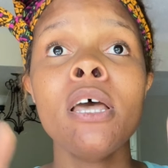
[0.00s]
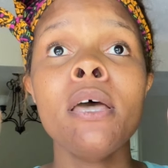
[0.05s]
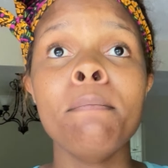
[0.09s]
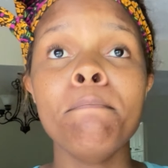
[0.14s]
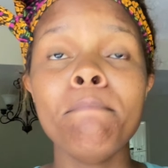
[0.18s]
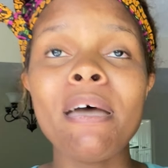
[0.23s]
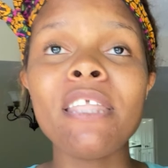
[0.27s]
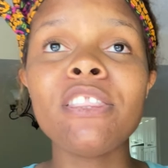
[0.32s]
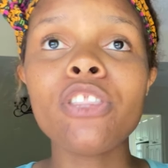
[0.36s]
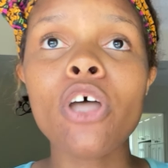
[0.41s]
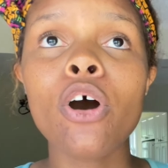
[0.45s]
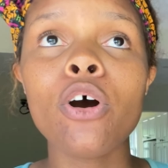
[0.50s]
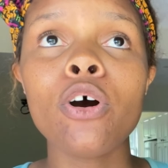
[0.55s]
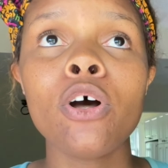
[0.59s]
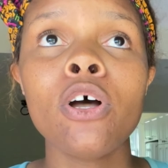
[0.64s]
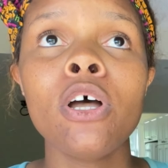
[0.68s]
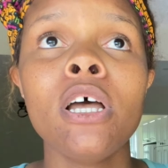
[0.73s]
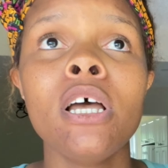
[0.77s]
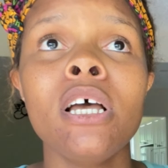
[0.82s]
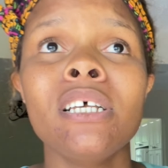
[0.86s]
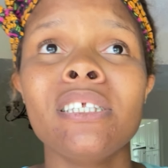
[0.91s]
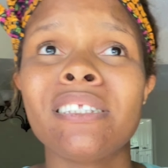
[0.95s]
Maintenant,
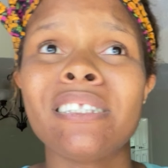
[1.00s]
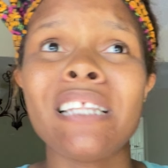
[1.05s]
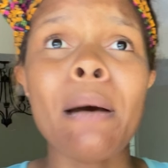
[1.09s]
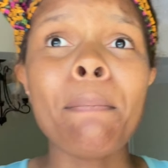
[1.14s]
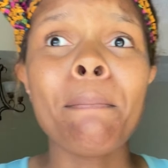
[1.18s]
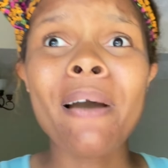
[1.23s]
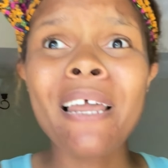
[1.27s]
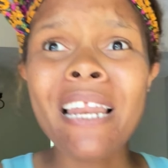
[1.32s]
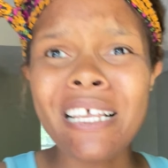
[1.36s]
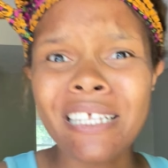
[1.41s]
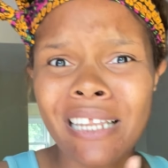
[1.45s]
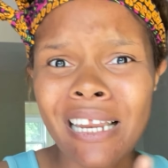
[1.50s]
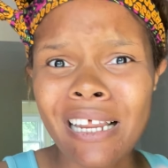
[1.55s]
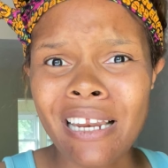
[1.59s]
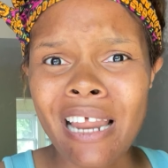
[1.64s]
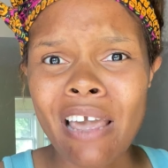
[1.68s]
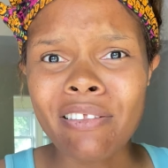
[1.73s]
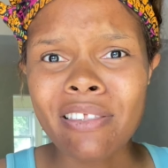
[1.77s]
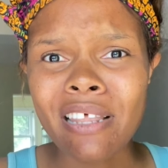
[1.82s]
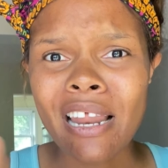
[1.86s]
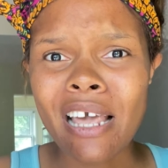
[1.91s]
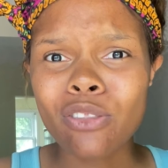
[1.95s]
D'après les,
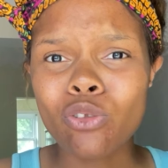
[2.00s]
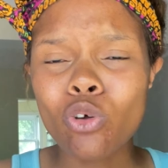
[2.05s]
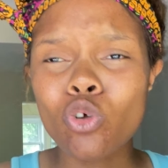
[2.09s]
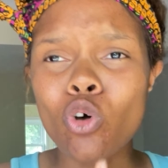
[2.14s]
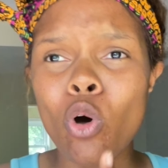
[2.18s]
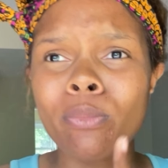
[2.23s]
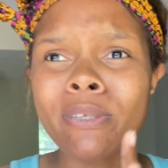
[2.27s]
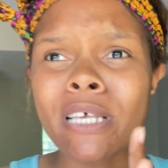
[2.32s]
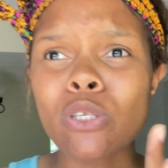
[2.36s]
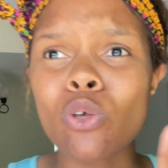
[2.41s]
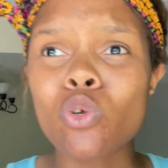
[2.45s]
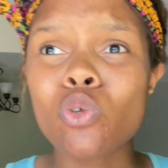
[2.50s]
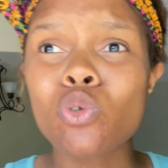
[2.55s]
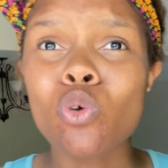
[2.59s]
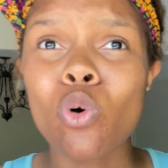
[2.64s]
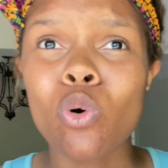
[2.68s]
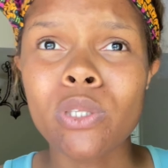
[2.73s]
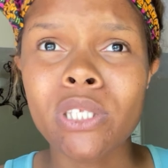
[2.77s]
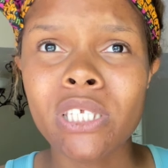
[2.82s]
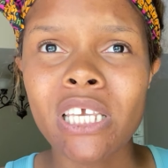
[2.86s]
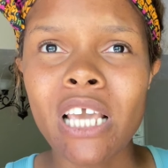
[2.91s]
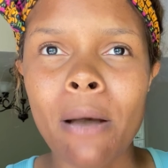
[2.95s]
les, les, trucs comme ça sont
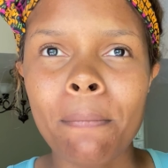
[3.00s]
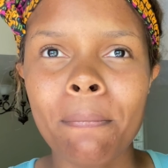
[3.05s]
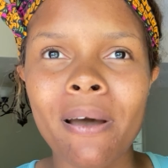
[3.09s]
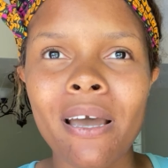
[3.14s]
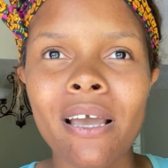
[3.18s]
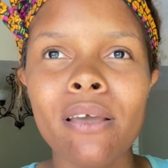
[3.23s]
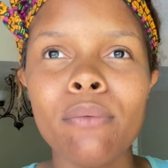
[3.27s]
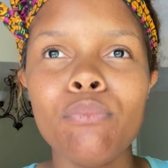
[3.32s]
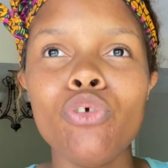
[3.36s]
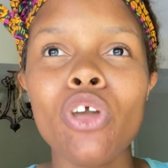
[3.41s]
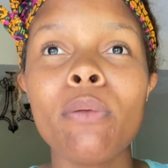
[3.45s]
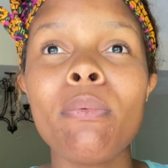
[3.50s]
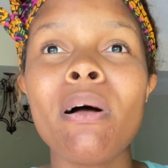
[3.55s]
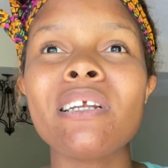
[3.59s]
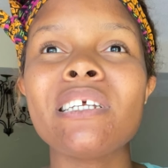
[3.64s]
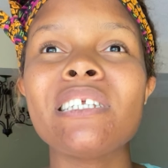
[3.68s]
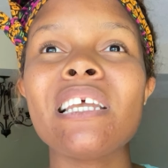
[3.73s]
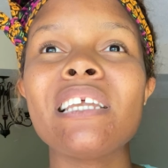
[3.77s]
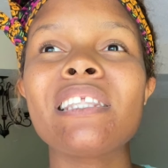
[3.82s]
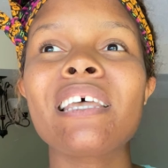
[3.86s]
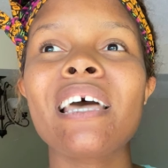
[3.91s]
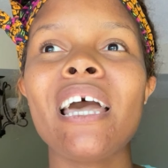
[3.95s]
sortis après. Muriel Blanche
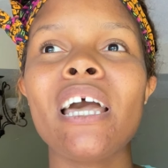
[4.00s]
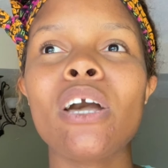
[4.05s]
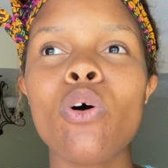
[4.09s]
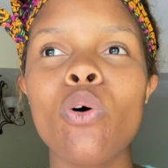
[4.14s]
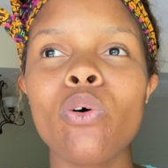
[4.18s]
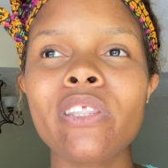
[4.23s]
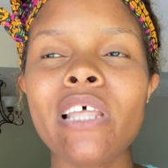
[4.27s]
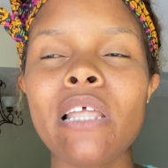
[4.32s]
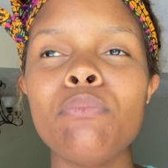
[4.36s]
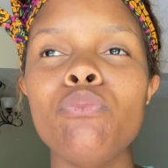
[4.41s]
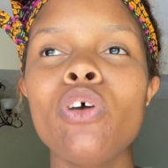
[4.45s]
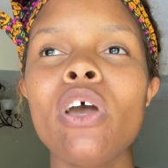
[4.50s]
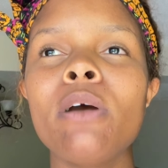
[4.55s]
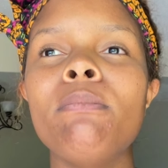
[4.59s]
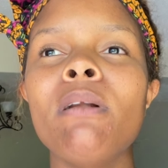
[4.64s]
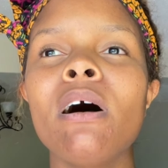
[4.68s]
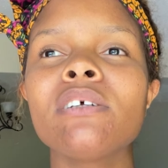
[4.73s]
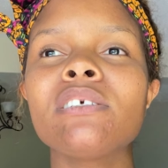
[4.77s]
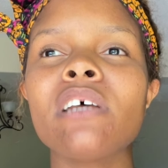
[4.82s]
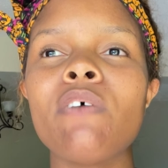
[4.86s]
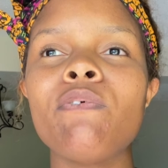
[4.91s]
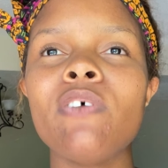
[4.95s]
était très contente. Muriel
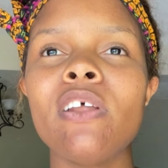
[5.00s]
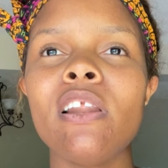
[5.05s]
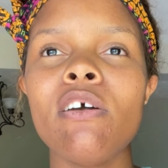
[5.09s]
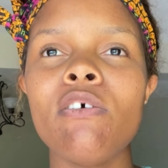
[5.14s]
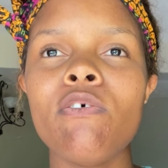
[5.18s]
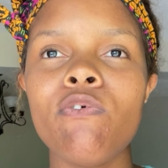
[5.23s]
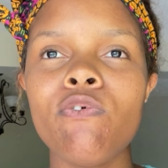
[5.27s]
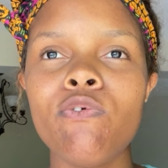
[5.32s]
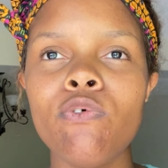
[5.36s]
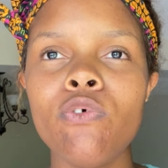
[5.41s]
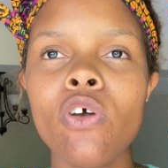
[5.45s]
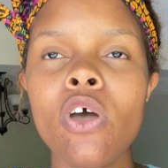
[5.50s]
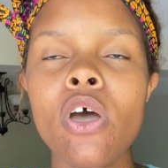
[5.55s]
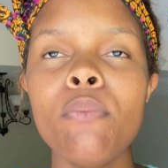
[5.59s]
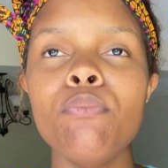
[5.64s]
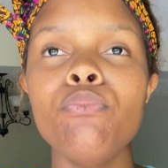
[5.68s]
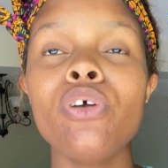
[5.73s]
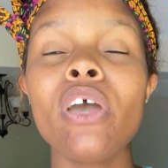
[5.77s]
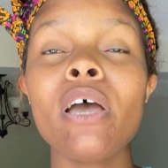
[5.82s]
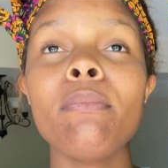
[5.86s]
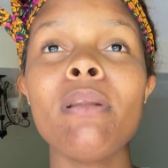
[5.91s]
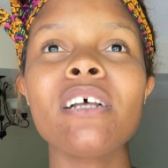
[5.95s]
Blanche a fait les vues.
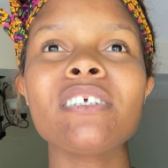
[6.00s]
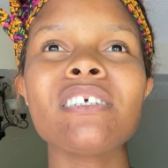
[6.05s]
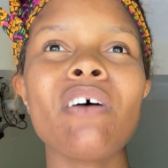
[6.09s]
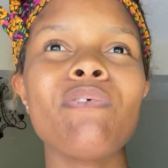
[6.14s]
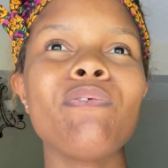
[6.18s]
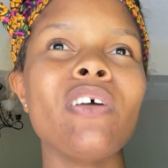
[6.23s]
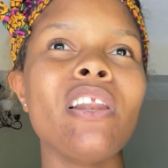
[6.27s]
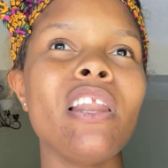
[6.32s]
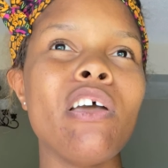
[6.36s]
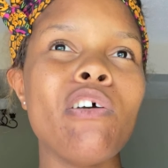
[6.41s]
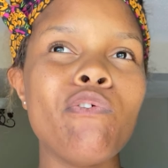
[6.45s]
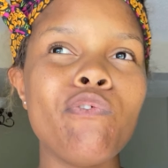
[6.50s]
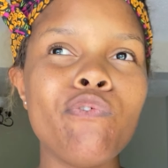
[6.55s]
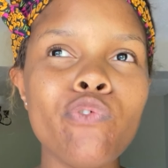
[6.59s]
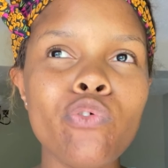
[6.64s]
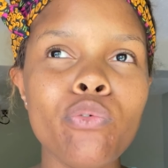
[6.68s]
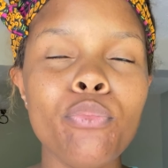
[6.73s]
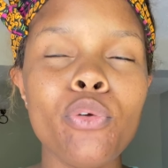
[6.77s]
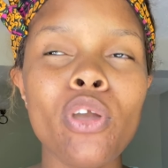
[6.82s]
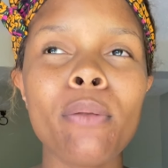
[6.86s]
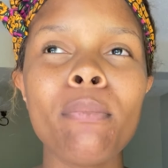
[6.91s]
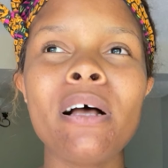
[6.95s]
Muriel Blanche a fait les vues.
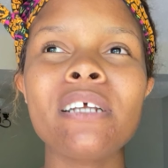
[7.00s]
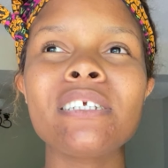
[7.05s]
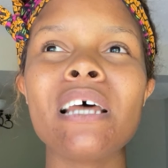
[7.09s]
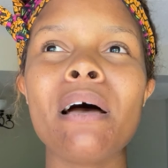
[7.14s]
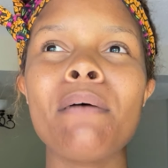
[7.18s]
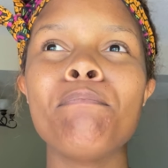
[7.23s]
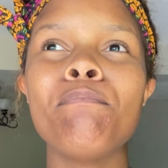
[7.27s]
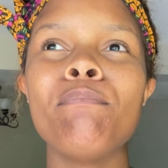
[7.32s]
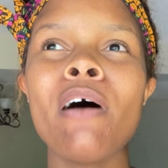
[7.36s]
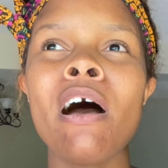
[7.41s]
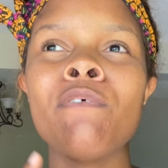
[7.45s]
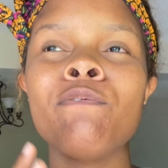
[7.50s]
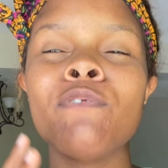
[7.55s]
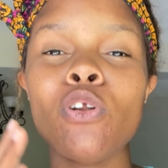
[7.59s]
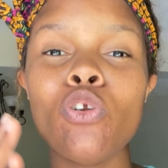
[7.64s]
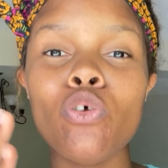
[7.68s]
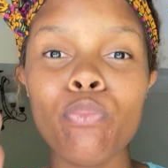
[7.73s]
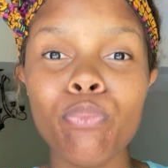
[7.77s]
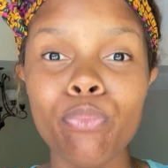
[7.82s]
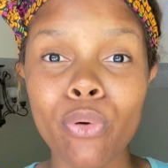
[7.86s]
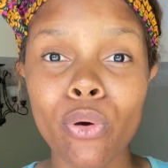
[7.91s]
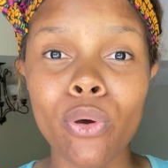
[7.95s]
Muriel Blanche a, fait le
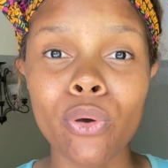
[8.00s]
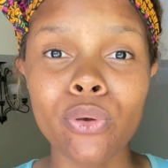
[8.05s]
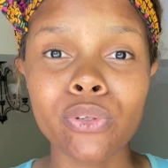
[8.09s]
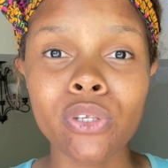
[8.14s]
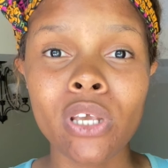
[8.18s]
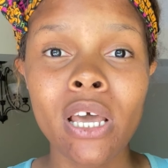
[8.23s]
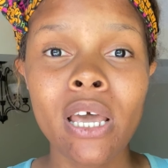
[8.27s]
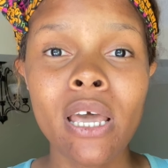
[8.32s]
buzz.